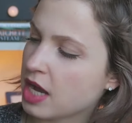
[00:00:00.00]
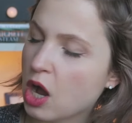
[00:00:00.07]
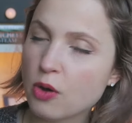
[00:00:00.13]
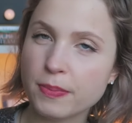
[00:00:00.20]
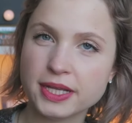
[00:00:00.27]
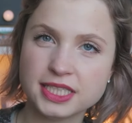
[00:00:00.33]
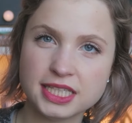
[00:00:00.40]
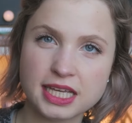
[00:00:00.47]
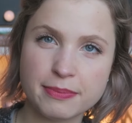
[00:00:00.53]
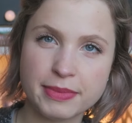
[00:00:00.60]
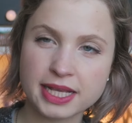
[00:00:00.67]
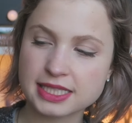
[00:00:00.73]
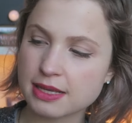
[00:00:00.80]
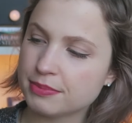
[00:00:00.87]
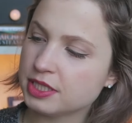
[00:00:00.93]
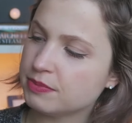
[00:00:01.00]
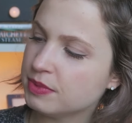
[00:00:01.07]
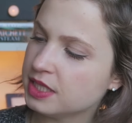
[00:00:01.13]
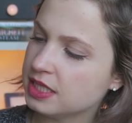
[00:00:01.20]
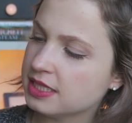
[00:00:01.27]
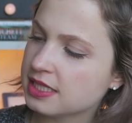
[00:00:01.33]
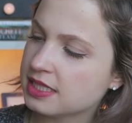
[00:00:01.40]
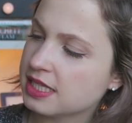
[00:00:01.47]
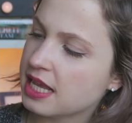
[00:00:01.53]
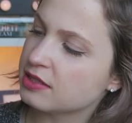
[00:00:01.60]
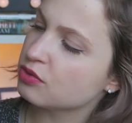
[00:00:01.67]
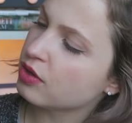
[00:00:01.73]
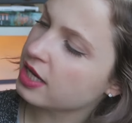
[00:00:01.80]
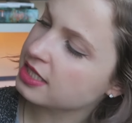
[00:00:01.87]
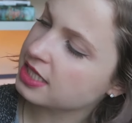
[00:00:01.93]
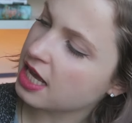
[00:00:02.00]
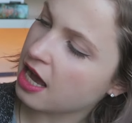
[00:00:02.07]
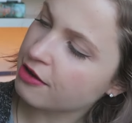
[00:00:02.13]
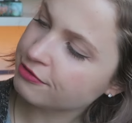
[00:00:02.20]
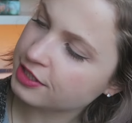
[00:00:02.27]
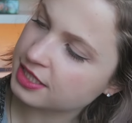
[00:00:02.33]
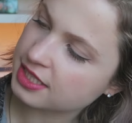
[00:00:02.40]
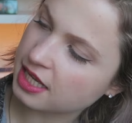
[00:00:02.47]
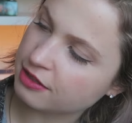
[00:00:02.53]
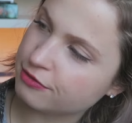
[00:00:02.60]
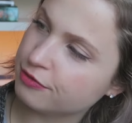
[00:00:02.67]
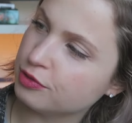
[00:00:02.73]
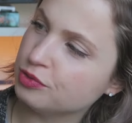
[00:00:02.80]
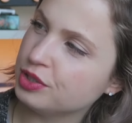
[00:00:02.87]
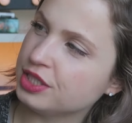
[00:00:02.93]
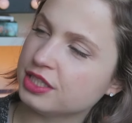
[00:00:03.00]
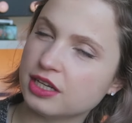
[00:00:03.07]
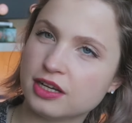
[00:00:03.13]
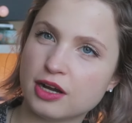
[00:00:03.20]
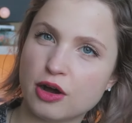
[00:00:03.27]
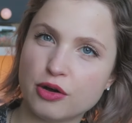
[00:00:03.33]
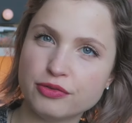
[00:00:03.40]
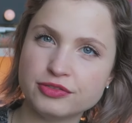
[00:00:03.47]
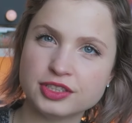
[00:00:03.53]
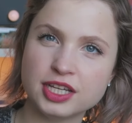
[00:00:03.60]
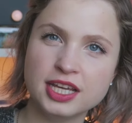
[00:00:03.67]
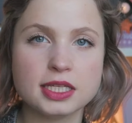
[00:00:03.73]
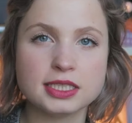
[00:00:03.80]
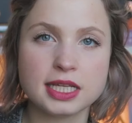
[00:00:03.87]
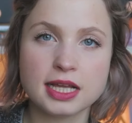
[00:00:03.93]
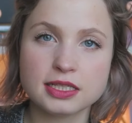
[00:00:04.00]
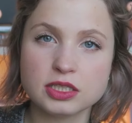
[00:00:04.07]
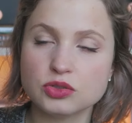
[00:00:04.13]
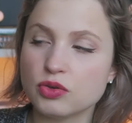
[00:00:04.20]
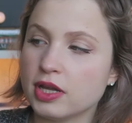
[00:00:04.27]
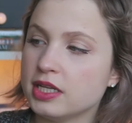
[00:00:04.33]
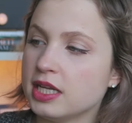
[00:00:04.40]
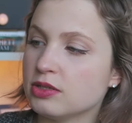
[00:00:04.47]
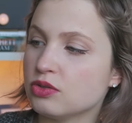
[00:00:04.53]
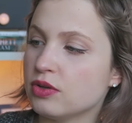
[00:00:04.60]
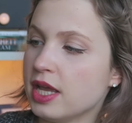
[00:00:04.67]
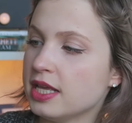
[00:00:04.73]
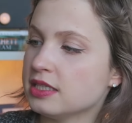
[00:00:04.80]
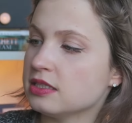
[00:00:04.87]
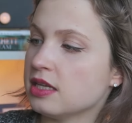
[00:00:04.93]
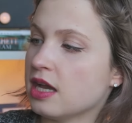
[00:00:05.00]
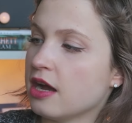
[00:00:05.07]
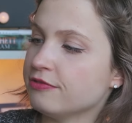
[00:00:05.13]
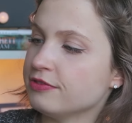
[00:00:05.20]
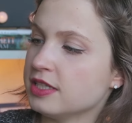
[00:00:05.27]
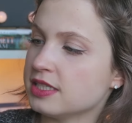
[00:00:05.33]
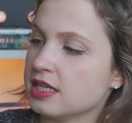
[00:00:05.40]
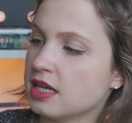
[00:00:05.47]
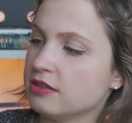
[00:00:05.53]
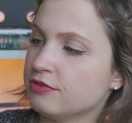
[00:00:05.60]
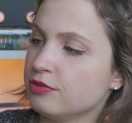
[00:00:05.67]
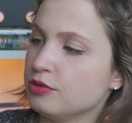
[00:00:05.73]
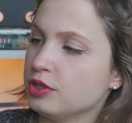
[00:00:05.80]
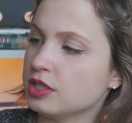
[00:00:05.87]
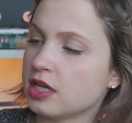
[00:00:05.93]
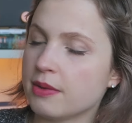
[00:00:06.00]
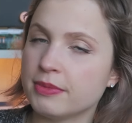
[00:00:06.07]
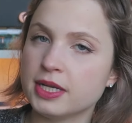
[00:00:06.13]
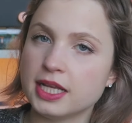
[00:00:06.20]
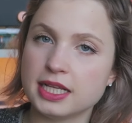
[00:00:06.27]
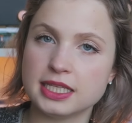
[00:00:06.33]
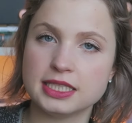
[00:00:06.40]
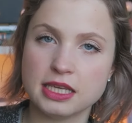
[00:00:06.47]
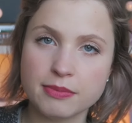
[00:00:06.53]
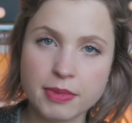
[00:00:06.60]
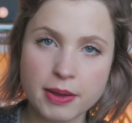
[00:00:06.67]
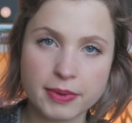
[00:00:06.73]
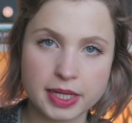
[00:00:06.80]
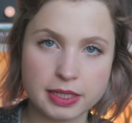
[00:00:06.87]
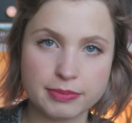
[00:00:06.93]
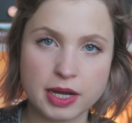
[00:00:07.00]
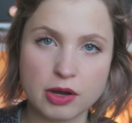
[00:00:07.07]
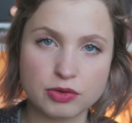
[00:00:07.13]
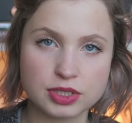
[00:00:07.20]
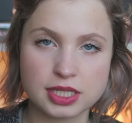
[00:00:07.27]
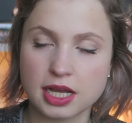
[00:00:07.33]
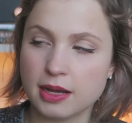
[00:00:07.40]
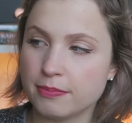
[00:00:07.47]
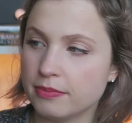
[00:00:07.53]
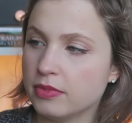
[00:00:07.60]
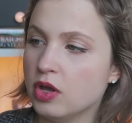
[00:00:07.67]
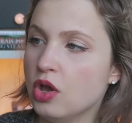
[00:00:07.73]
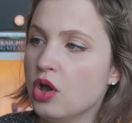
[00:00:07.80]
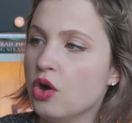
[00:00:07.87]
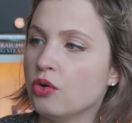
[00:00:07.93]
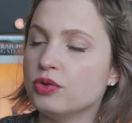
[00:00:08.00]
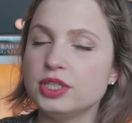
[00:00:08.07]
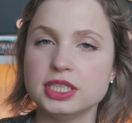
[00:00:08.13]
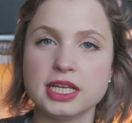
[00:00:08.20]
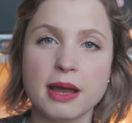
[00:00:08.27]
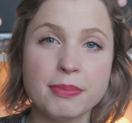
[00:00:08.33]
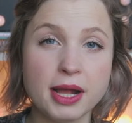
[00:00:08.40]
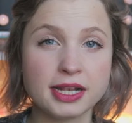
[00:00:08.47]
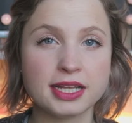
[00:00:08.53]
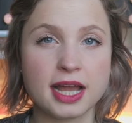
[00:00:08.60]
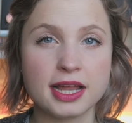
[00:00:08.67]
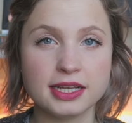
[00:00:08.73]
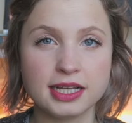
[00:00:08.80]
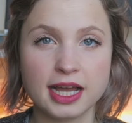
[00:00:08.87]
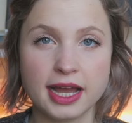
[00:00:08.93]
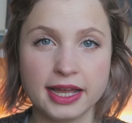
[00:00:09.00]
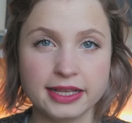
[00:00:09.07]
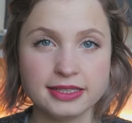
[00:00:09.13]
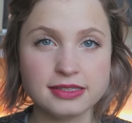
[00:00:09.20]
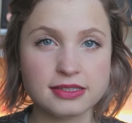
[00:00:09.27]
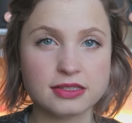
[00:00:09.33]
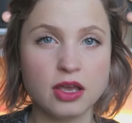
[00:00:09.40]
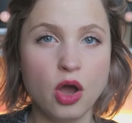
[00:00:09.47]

Auch bei TK Maxx habe ich mir dieses SOS After Sun Fluid gekauft. Ich dachte, so ein SOS After Sun Fluid kann man eigentlich immer mal im Haus haben. Und ich habe halt gerade keins.